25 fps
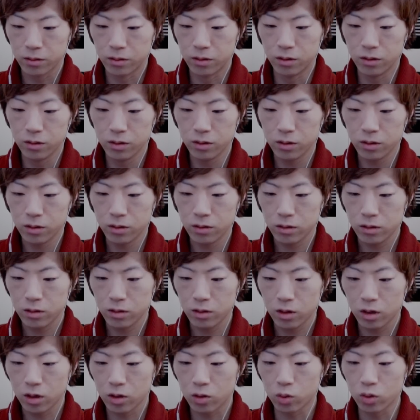
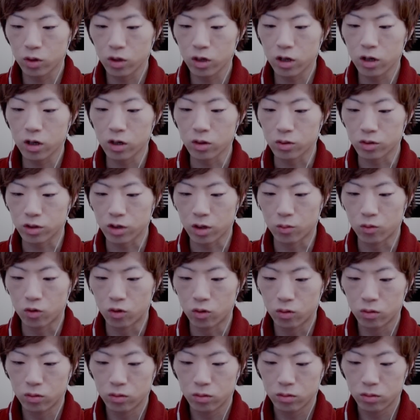えー、これでいけんのじゃあも
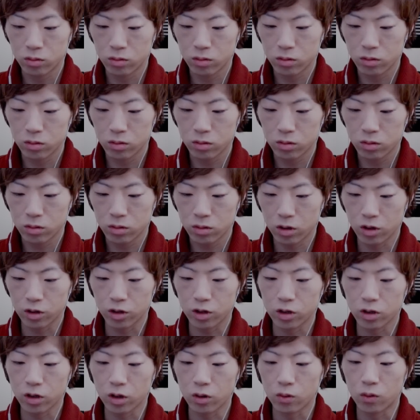うあい
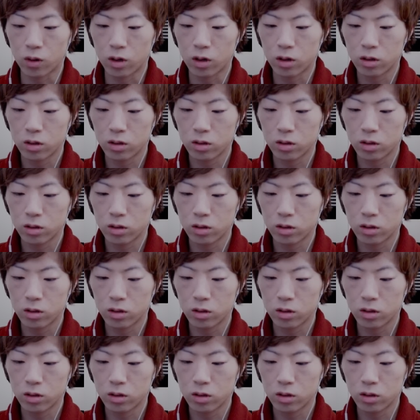けないわ